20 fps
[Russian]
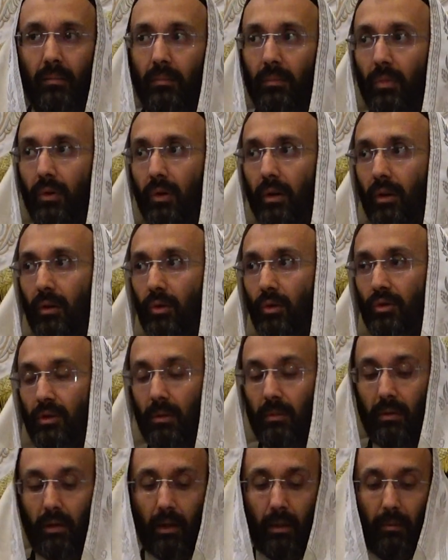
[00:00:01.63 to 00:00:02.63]
Бог я тоже
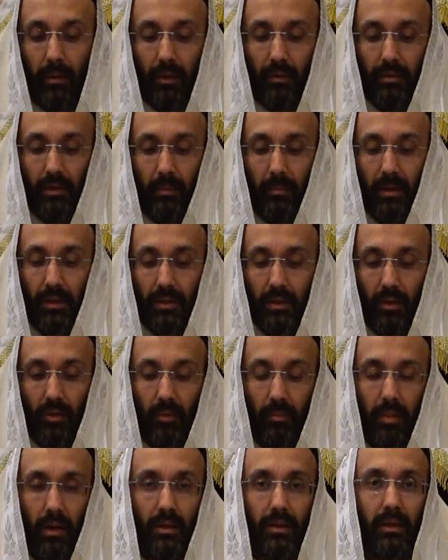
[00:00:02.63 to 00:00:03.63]
Авраам Еровшем
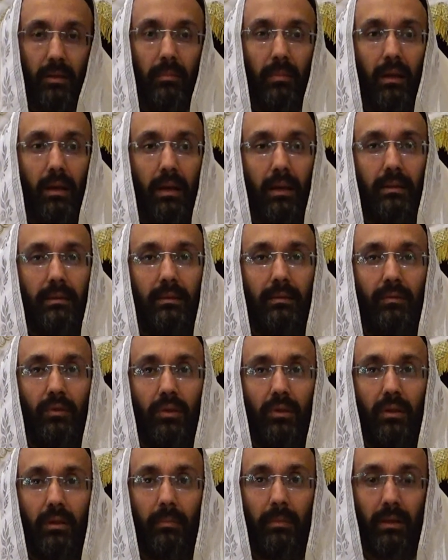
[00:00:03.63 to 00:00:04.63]
Башалом Парашат Балах.
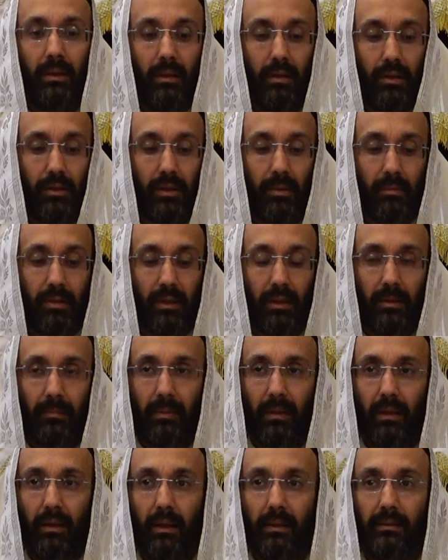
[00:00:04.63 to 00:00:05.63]
Сегодня Берадышем
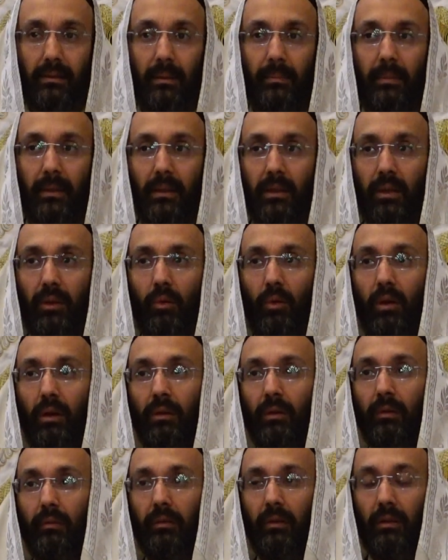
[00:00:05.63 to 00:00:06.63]
6.15 Патах
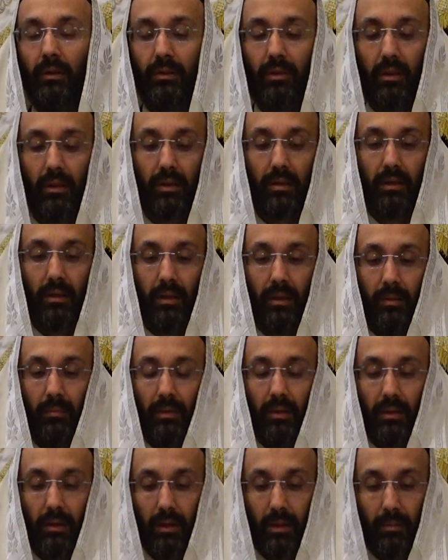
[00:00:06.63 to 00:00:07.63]
Юлиана Вейш, Ираширим,
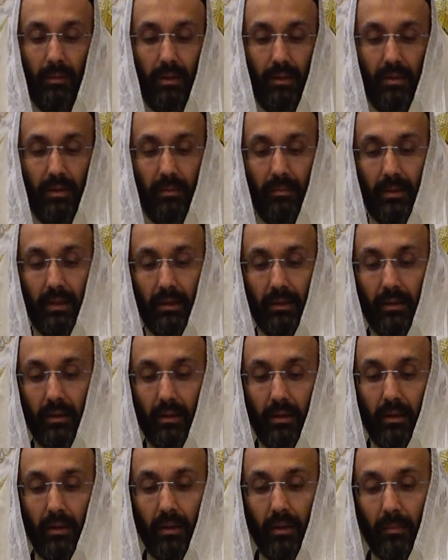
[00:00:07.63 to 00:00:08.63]
Минхат Валет Шаббат.
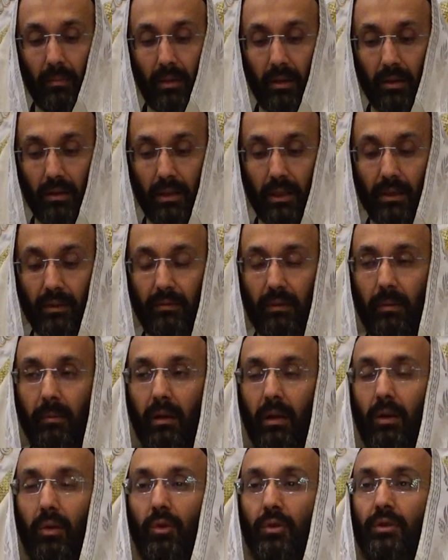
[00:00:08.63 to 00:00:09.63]
Продолжаем с вами
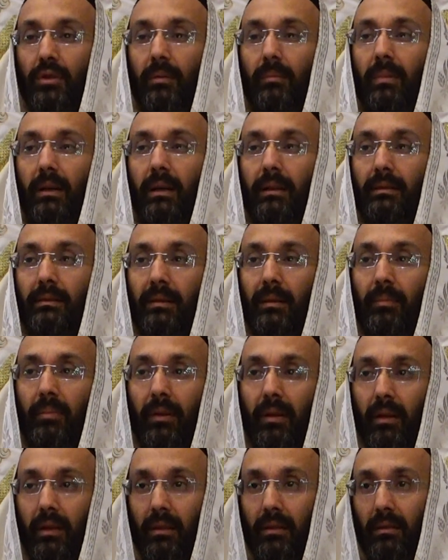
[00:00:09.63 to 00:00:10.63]
Аллахот Шаббат.
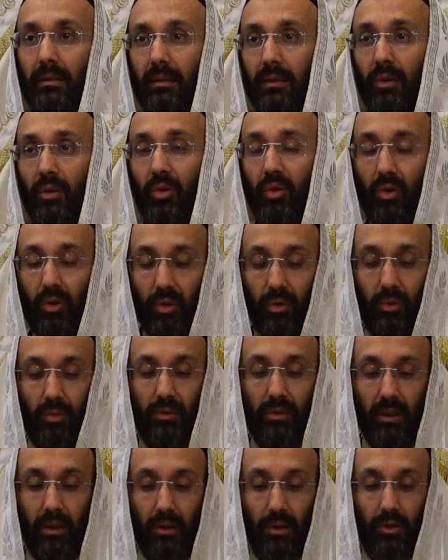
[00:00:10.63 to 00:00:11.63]
Запрет Гою
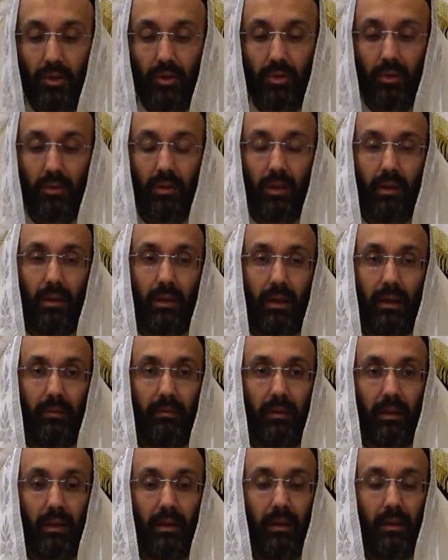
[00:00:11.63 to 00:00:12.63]
делать что-то для
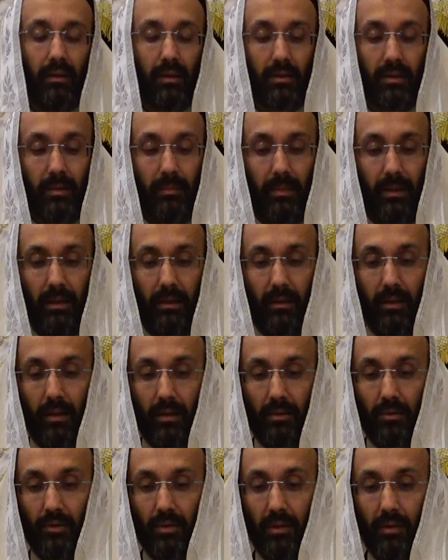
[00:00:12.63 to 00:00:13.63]
еврея на Шаббат. Я
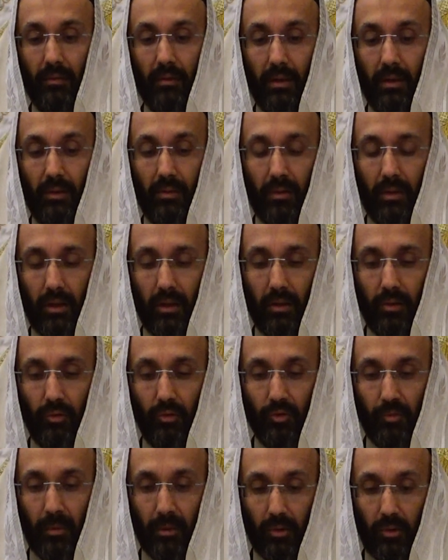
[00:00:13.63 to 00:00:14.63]
тоже говорю, это Орали
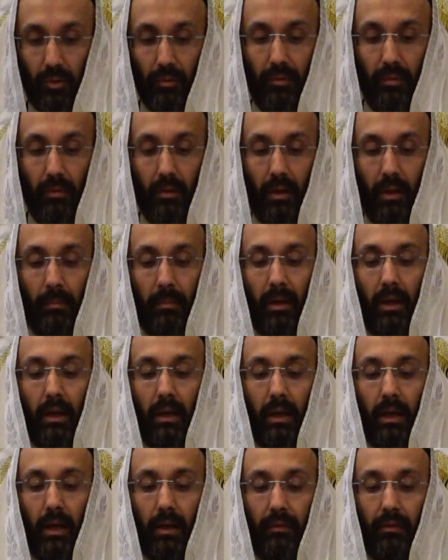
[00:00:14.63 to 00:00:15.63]
Нишмат Колин Фермахалам.
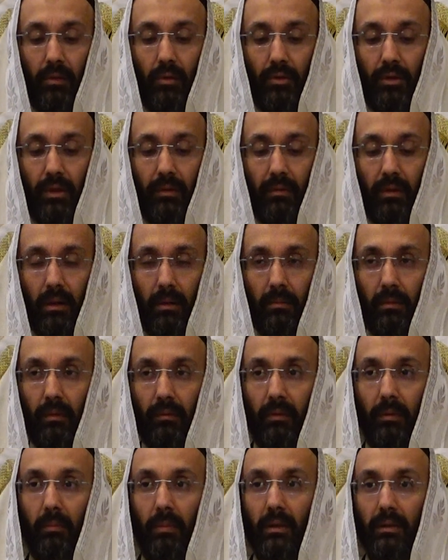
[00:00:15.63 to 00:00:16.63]
Авид Руши, Ваган
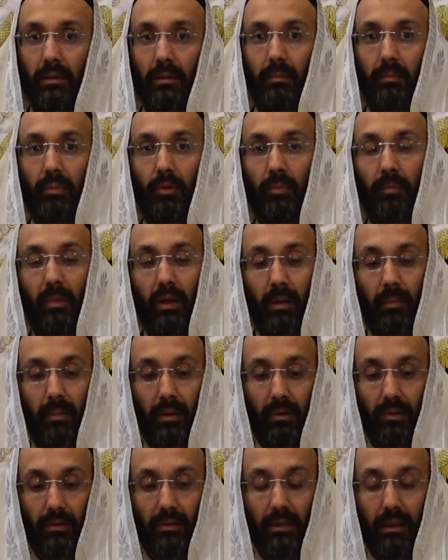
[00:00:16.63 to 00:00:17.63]
Давид Бен Линком, Мирям
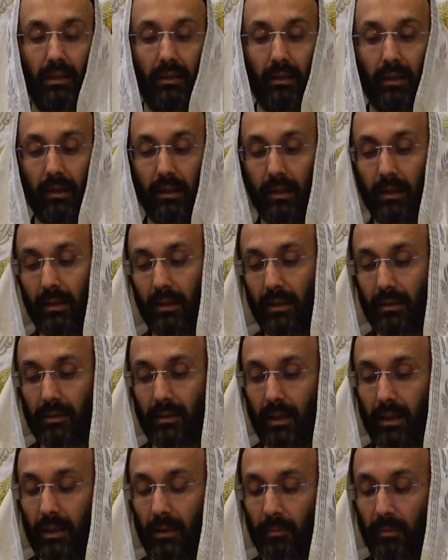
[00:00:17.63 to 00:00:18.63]
Батуснат.
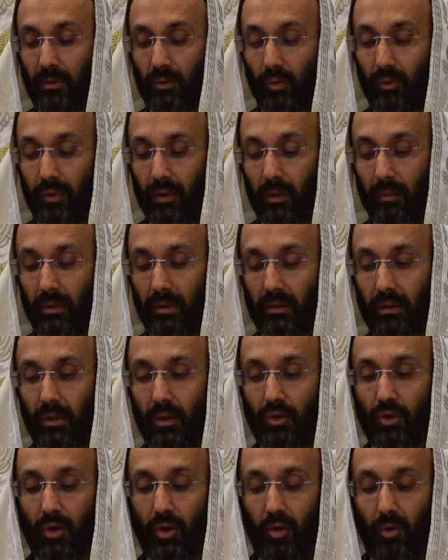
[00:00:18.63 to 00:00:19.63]
Астахату Митру
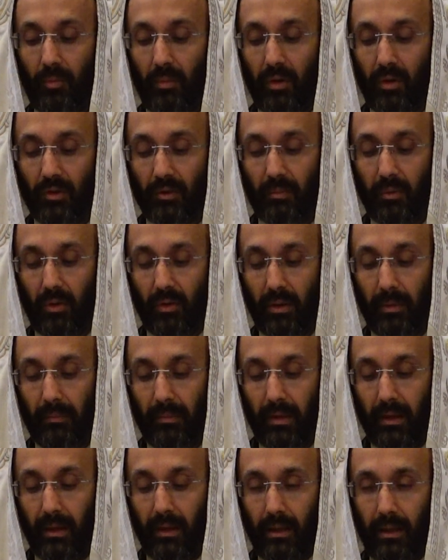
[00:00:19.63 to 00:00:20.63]
Патамисер, Шалом Баурс Баулам.
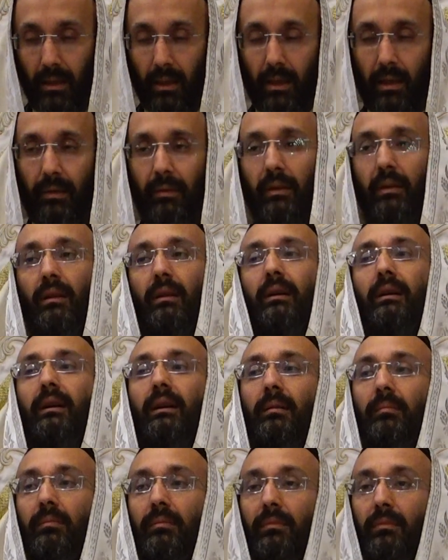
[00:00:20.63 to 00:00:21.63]
Говорит
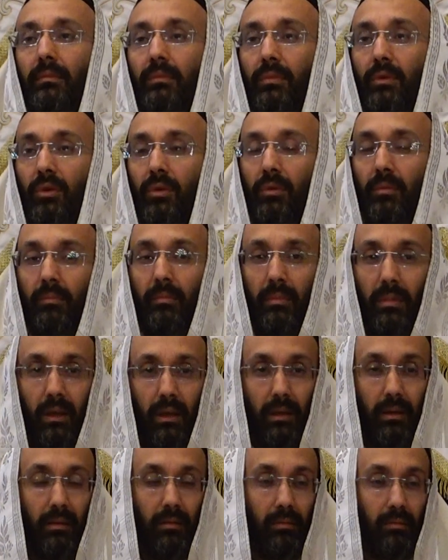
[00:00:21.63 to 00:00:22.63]
Аллаха,
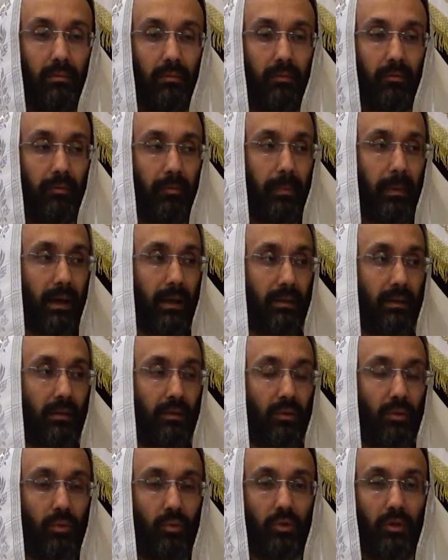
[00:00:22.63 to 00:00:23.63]
мне в
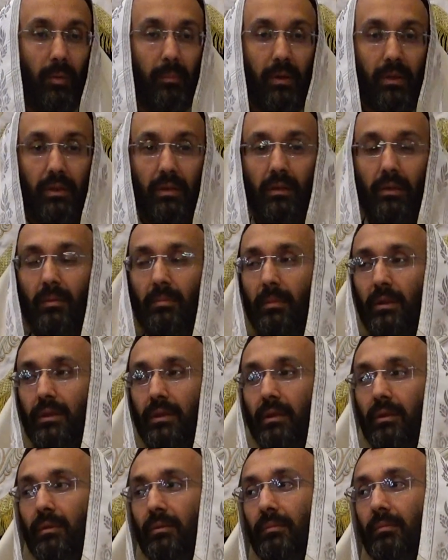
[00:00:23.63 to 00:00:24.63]
пятницу нужно починить
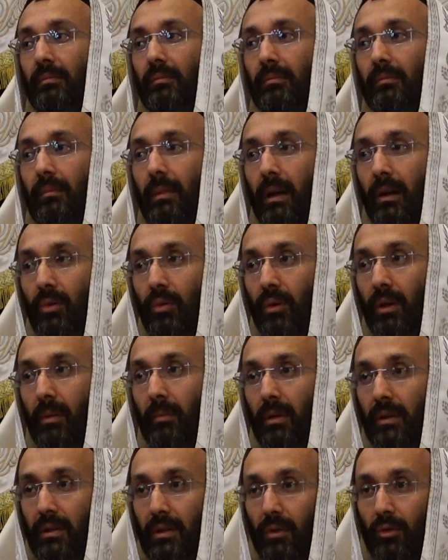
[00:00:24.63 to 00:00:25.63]
машину. Могу я
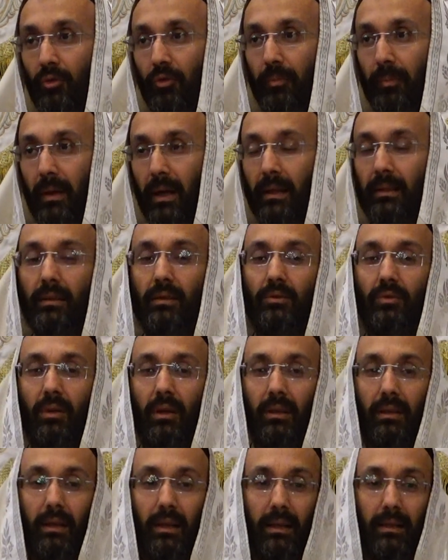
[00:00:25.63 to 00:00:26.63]
машину в пятницу
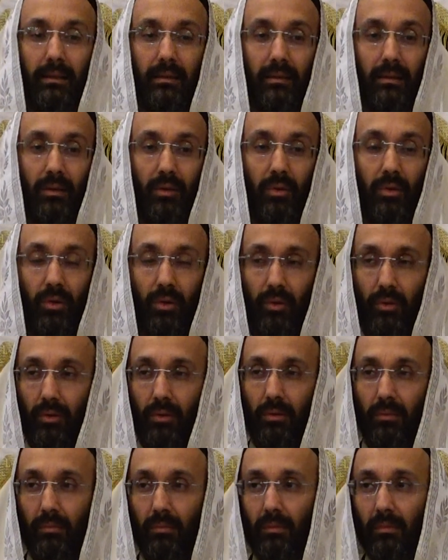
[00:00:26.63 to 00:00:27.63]
отдать
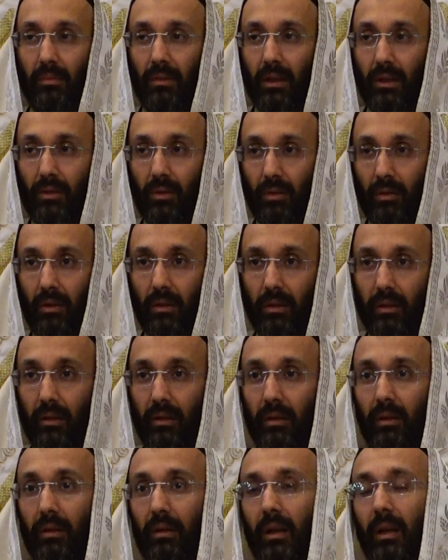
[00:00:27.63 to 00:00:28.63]
Гою, который
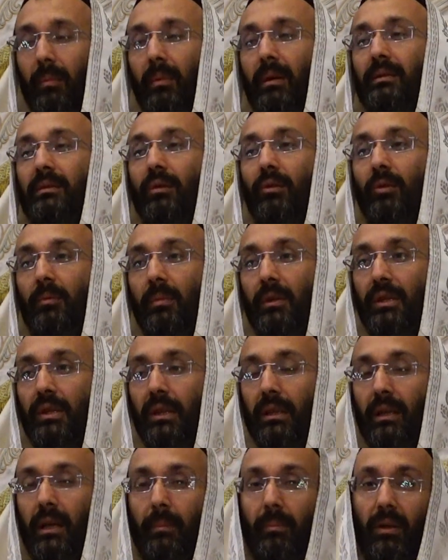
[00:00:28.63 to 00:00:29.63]
ремонтируют
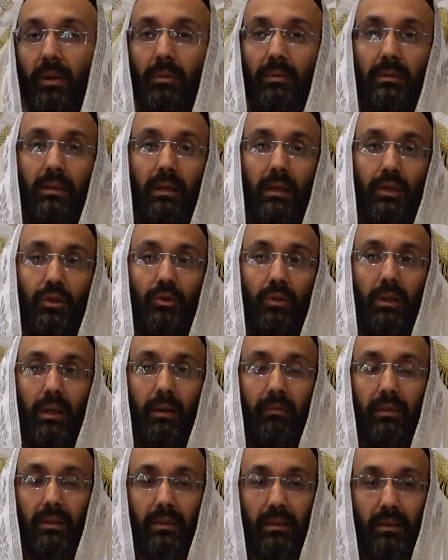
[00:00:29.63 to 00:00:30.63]
машины, а потом сказать, что я
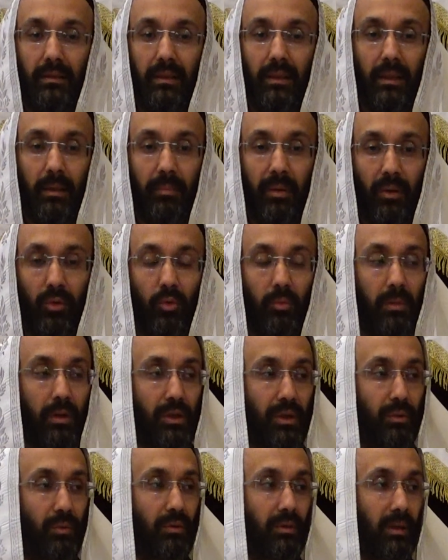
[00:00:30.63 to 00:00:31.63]
в воскресенье приду,
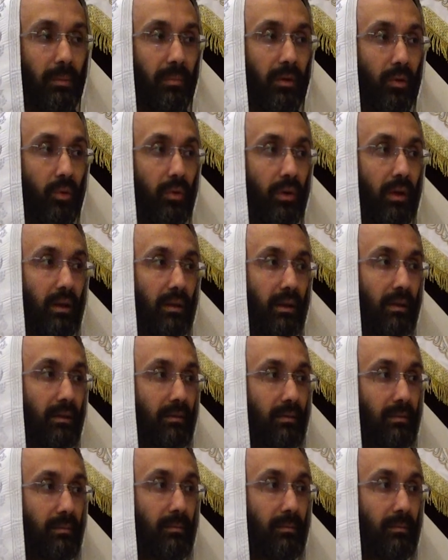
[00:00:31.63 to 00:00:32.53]
машину заберу или нет.